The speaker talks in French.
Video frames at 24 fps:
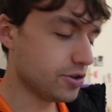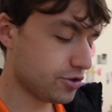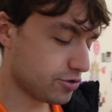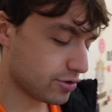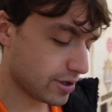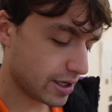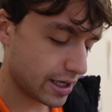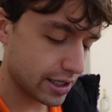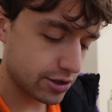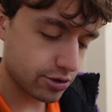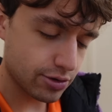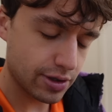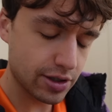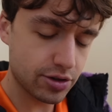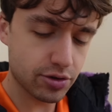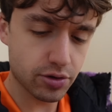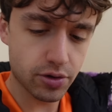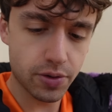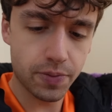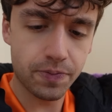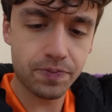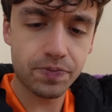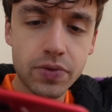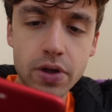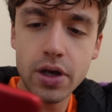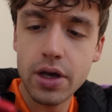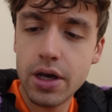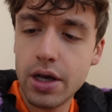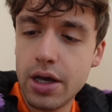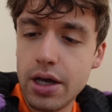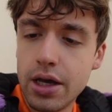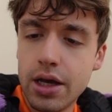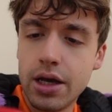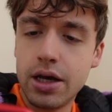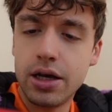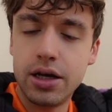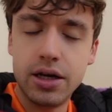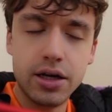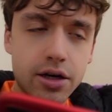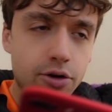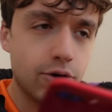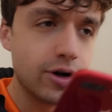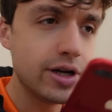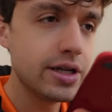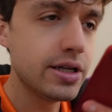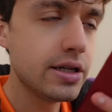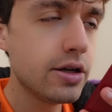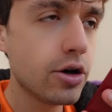hein, tu... Attends, attends.
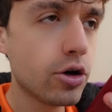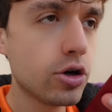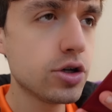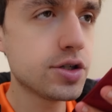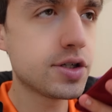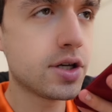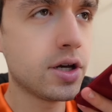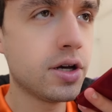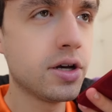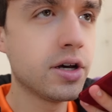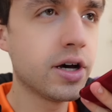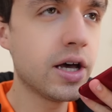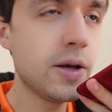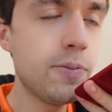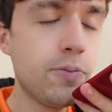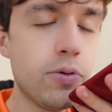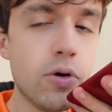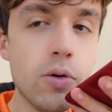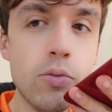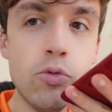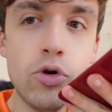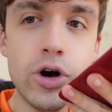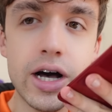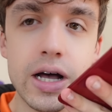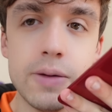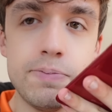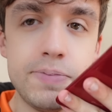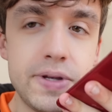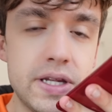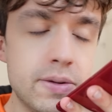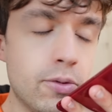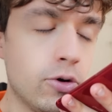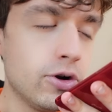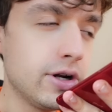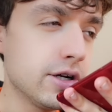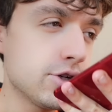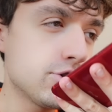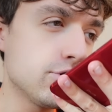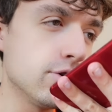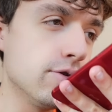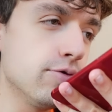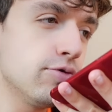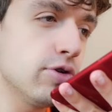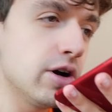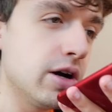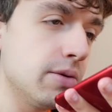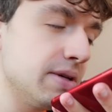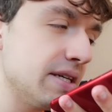Ouais Lily Rose, réponds-moi rapidement, là je
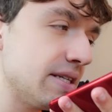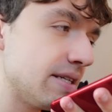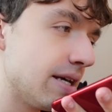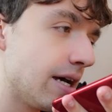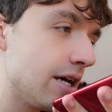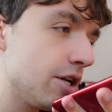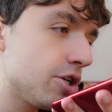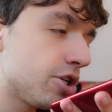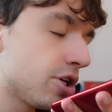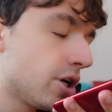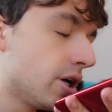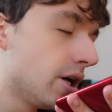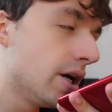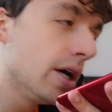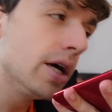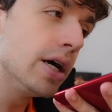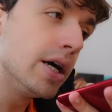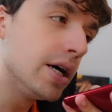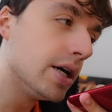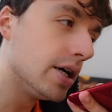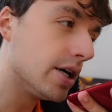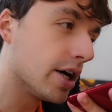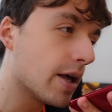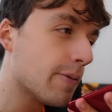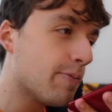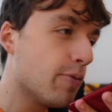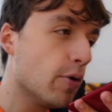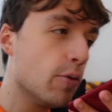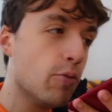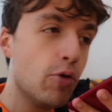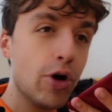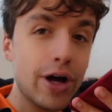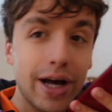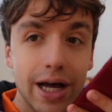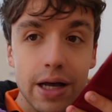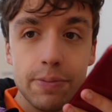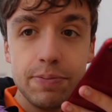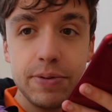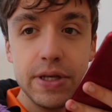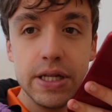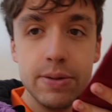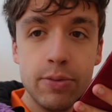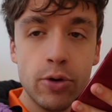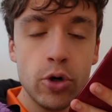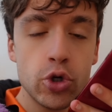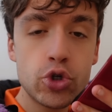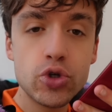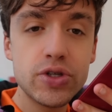t'envoie un message. Réponds-moi
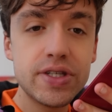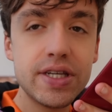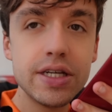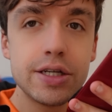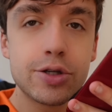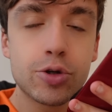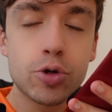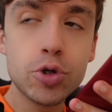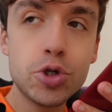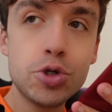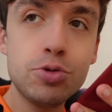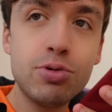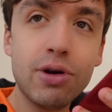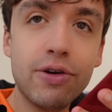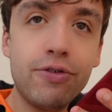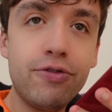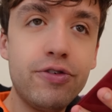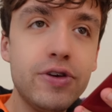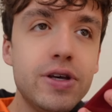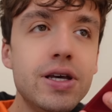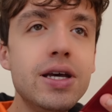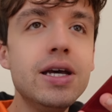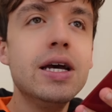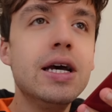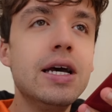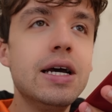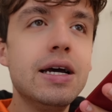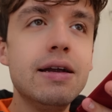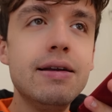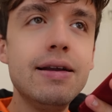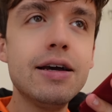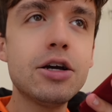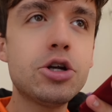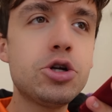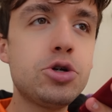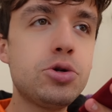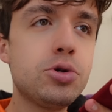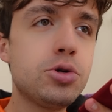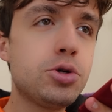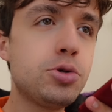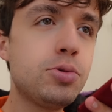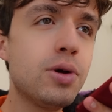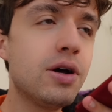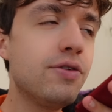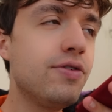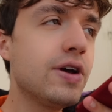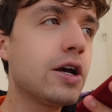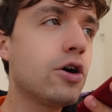rapidement, je sais ce que tu as fait. Là je
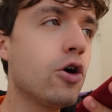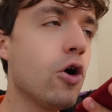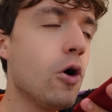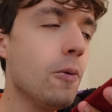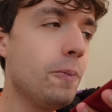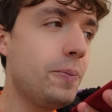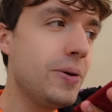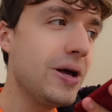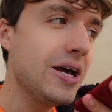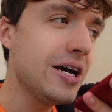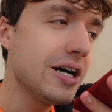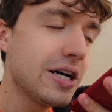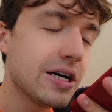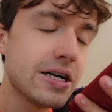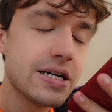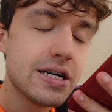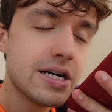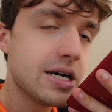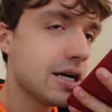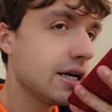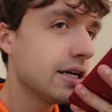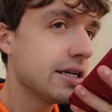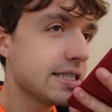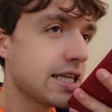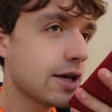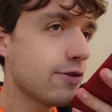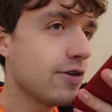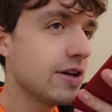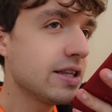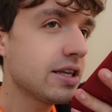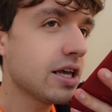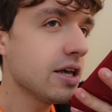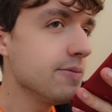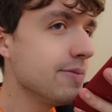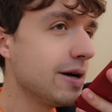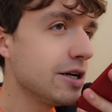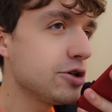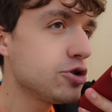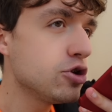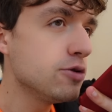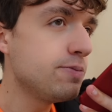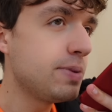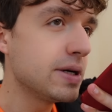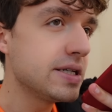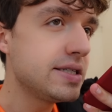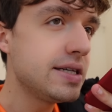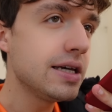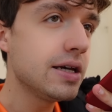suis avec grand-père ça va très mal se
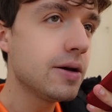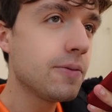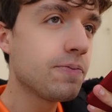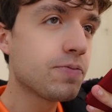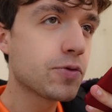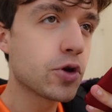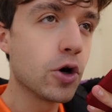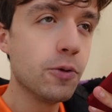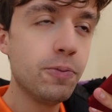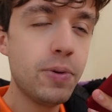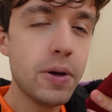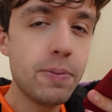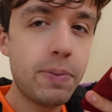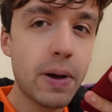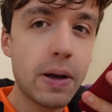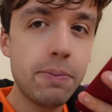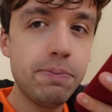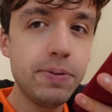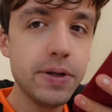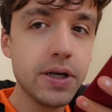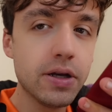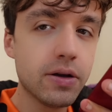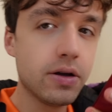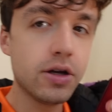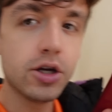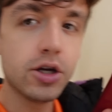passer oh, quand Peppa Et